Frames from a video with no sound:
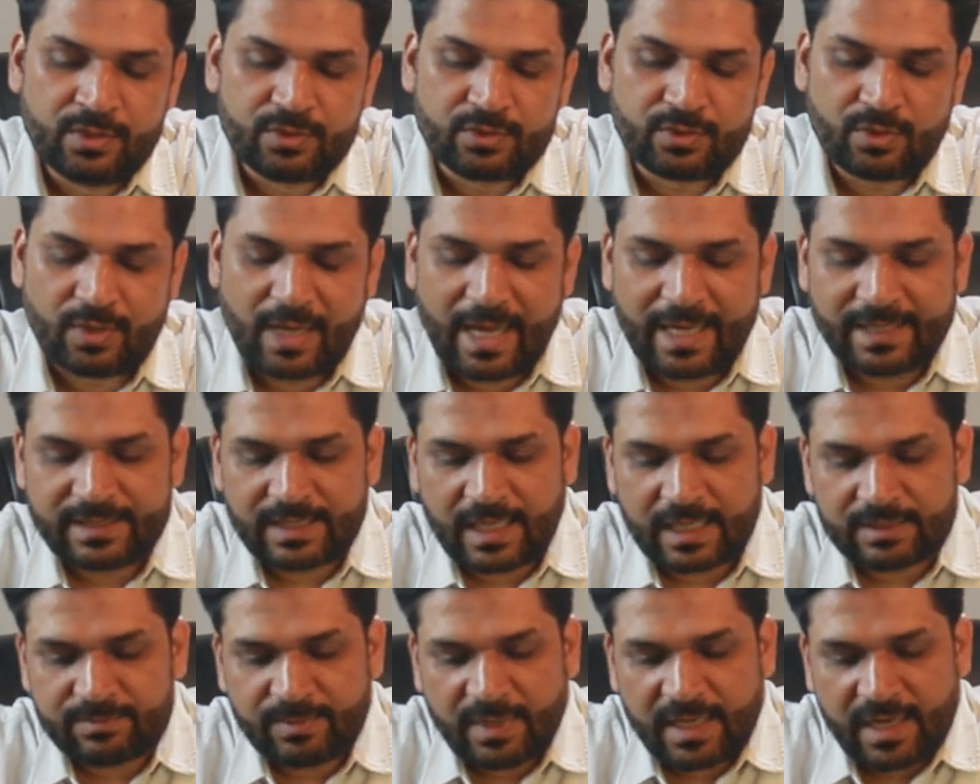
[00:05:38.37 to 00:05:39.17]
सो so गाइज
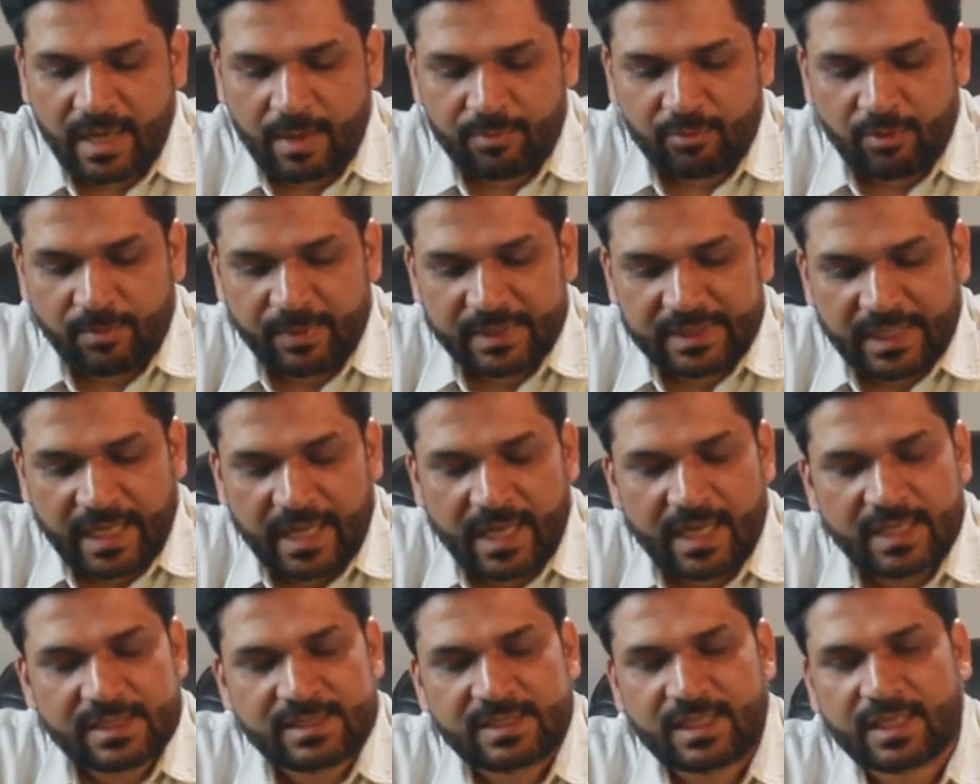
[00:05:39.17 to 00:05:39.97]
आज मैंने आपको
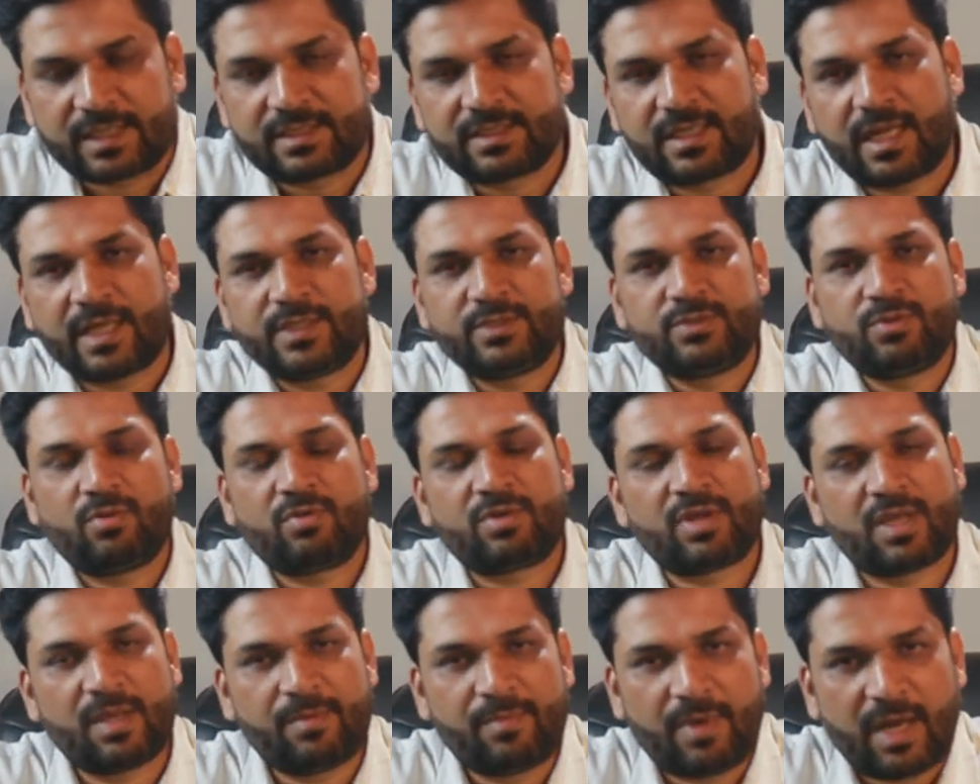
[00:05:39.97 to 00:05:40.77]
बताया सक्टा
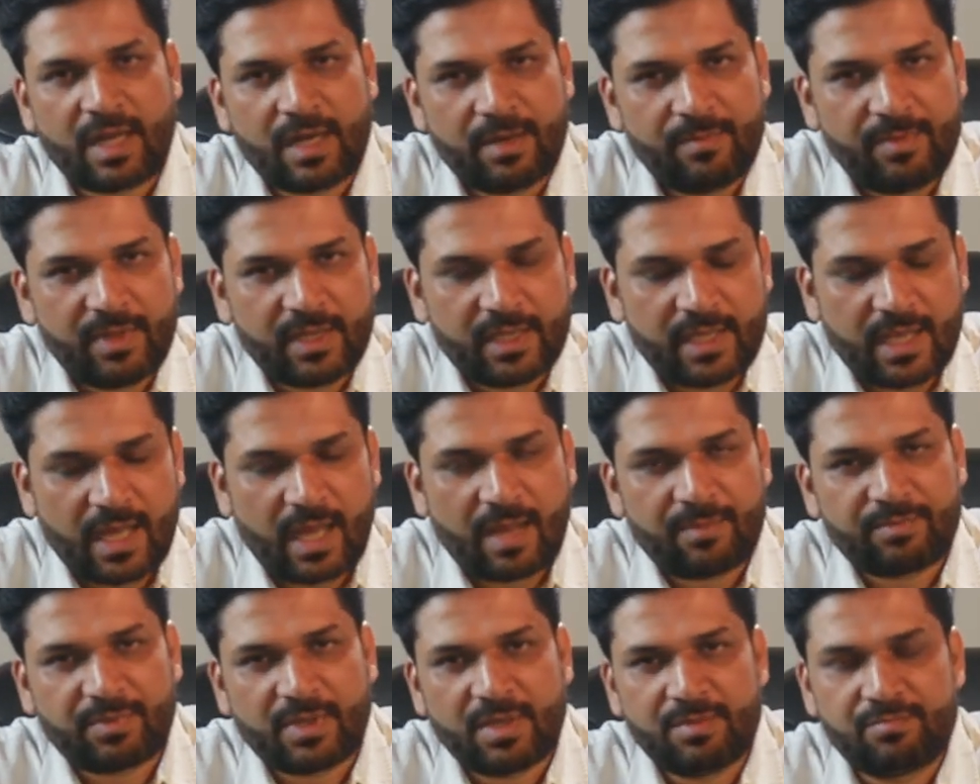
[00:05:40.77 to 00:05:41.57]
योग के बारे में कि
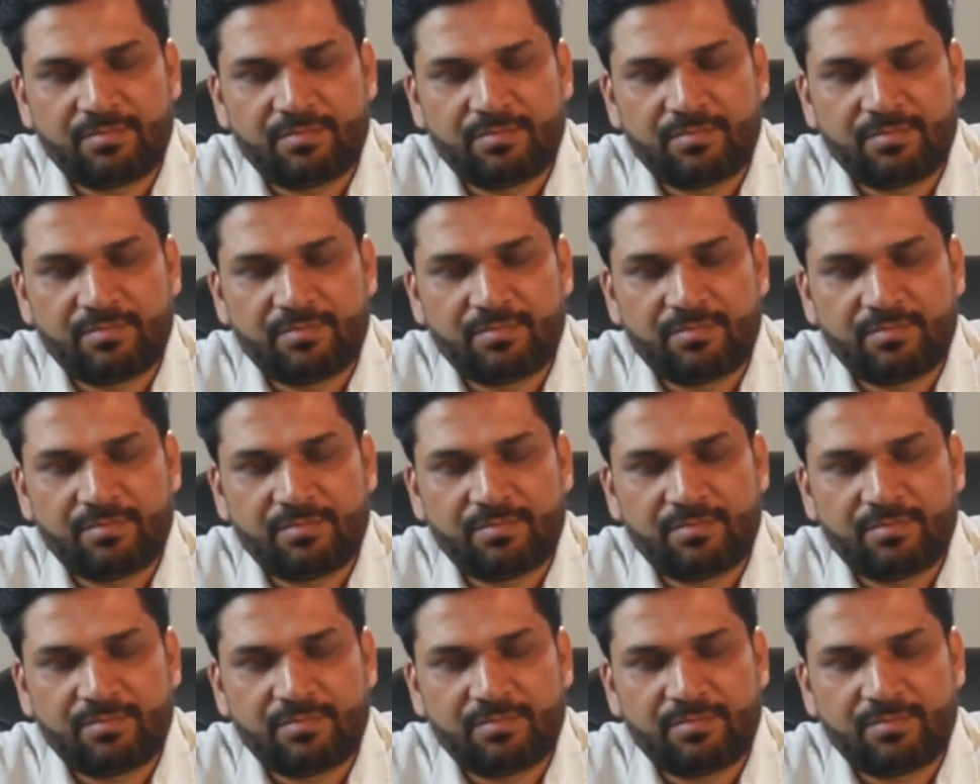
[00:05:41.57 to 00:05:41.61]
आपके